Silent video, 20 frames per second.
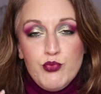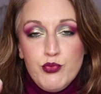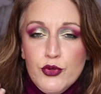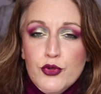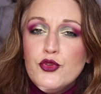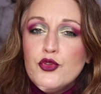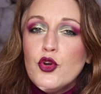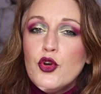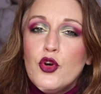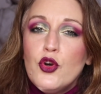
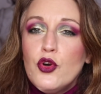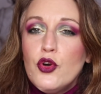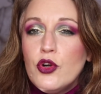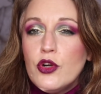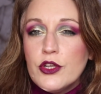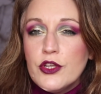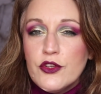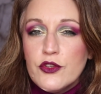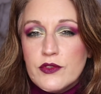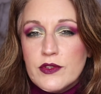Plutôt
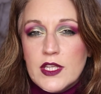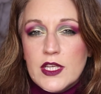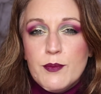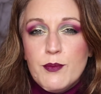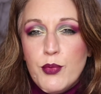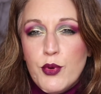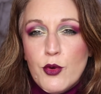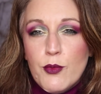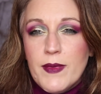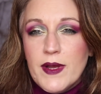orienté
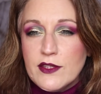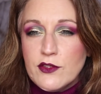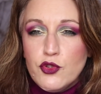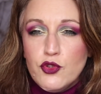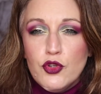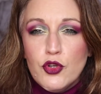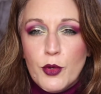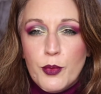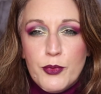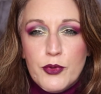peau
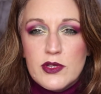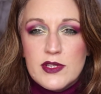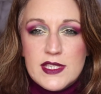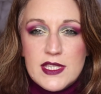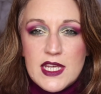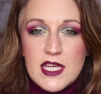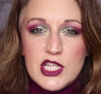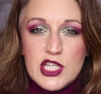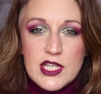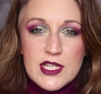mature, peau
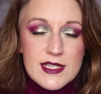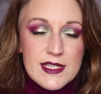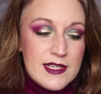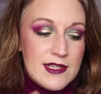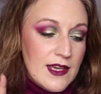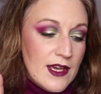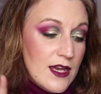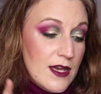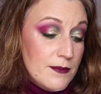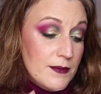sèche, etc.